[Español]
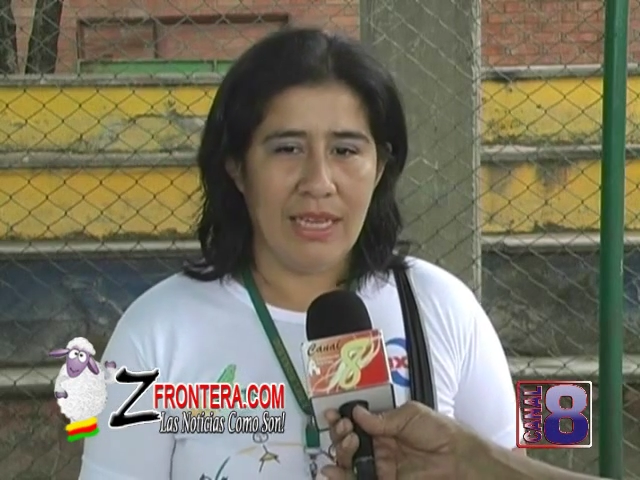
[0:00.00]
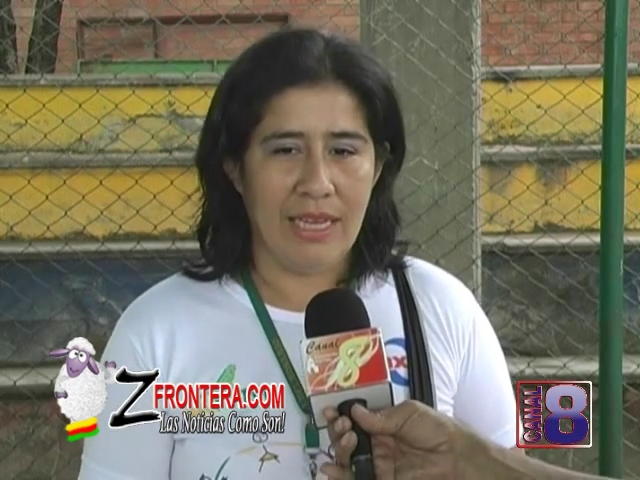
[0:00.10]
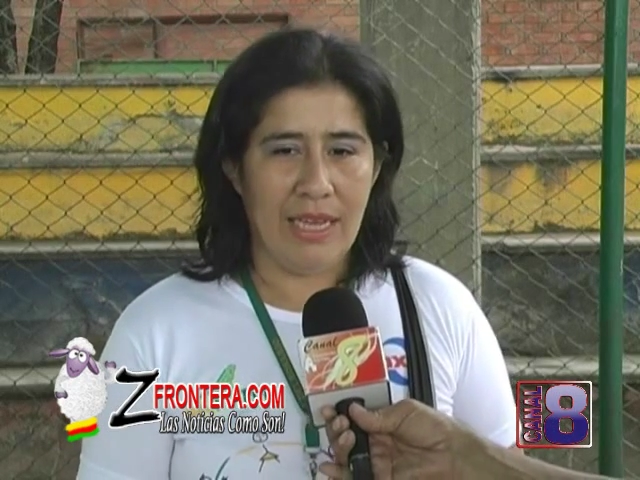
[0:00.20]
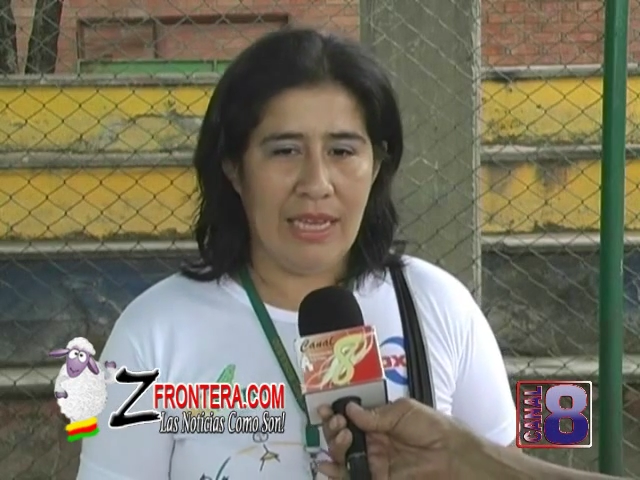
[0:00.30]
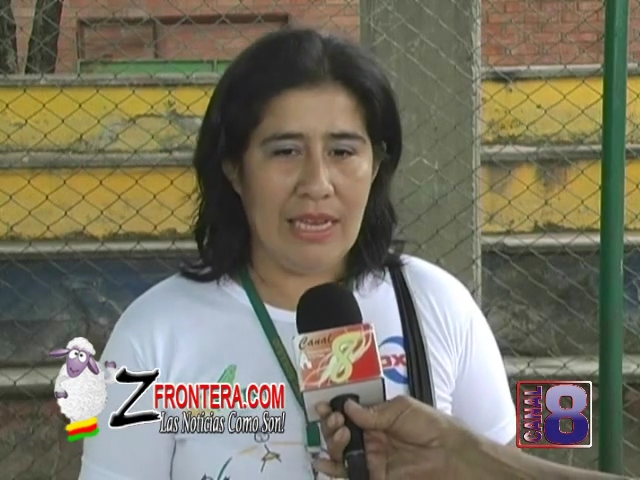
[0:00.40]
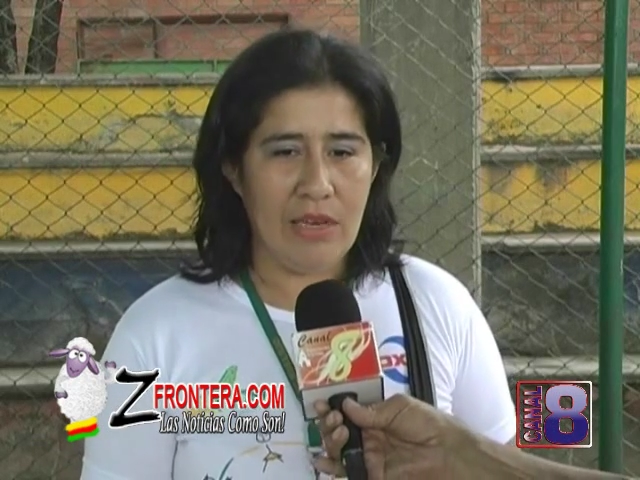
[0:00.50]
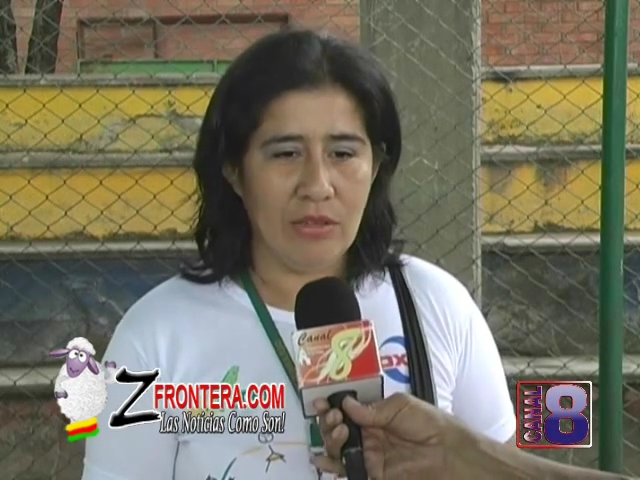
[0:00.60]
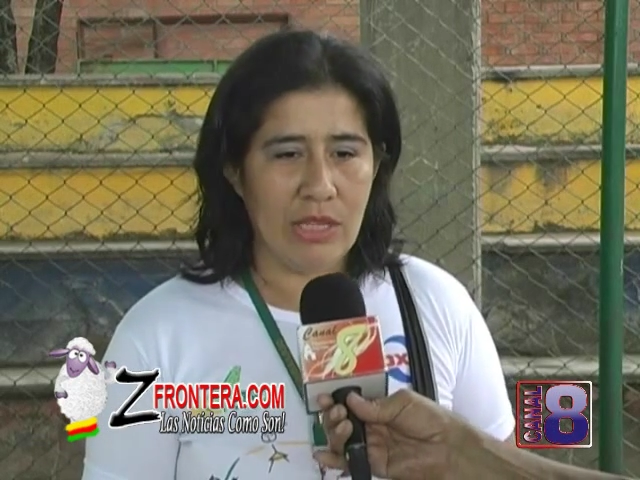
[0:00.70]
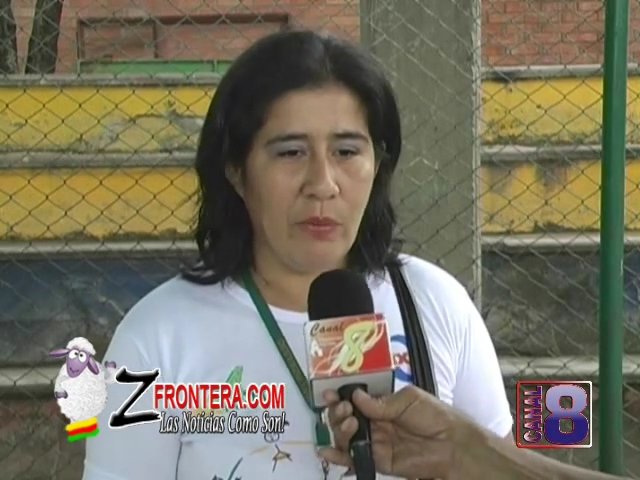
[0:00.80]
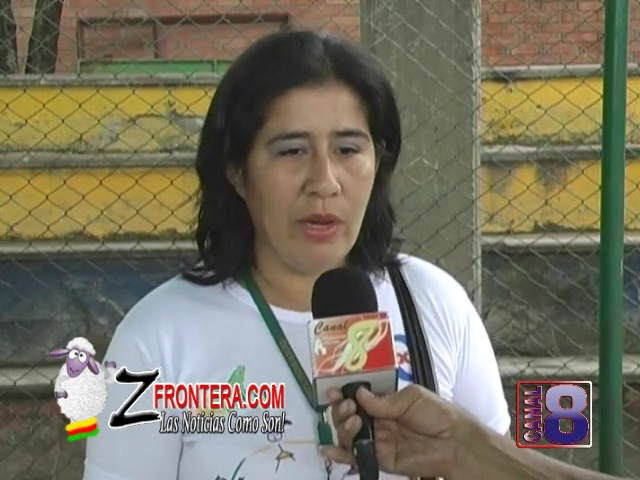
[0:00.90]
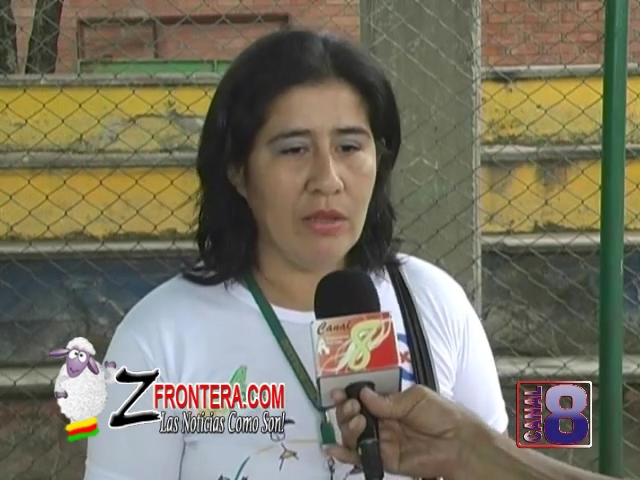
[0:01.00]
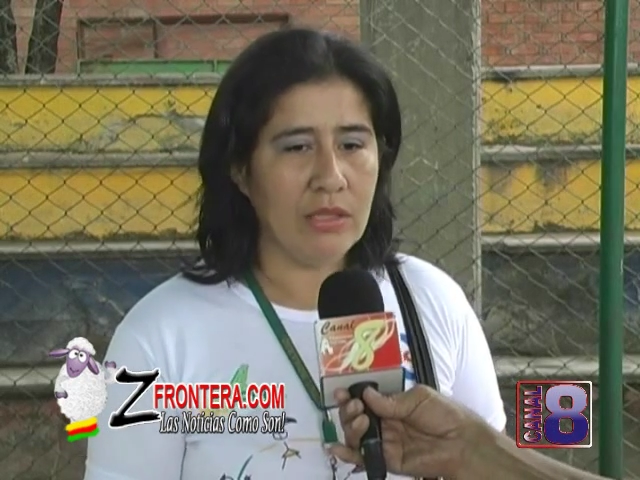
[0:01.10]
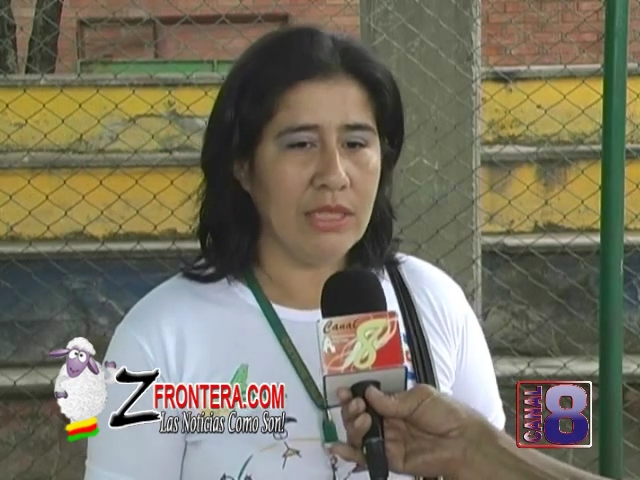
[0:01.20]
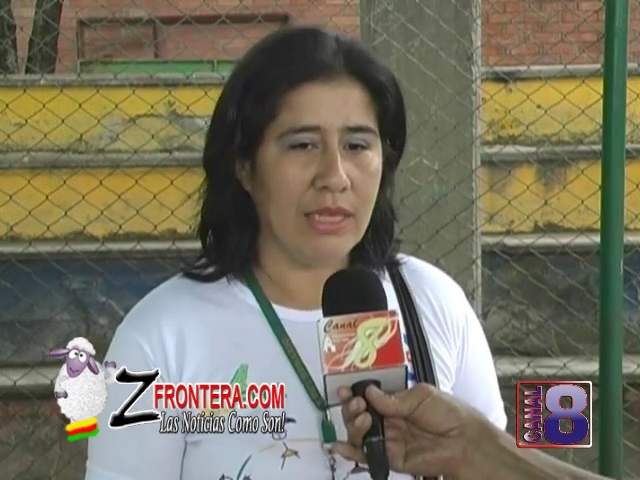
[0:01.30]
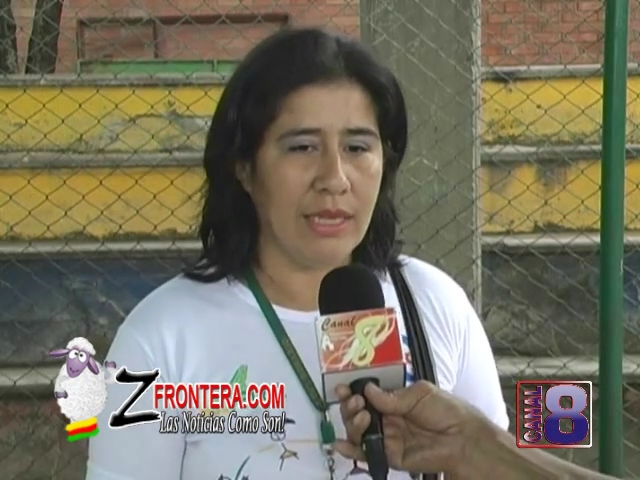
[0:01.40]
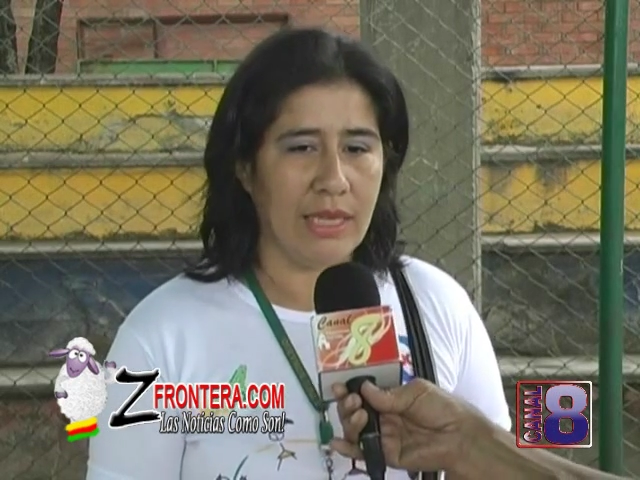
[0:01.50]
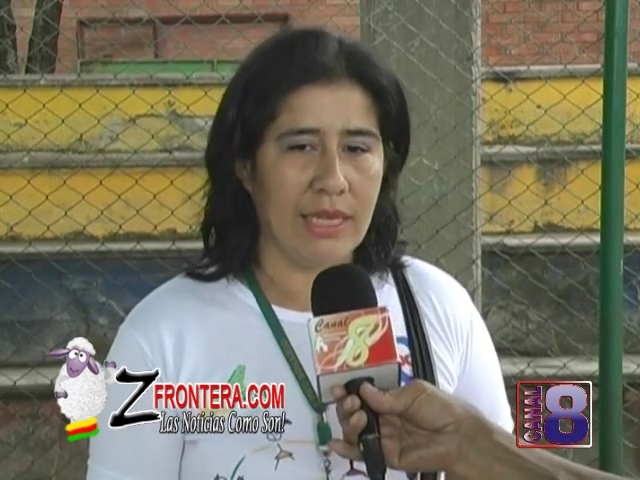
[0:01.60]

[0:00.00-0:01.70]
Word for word: Eh, los abuelos eh,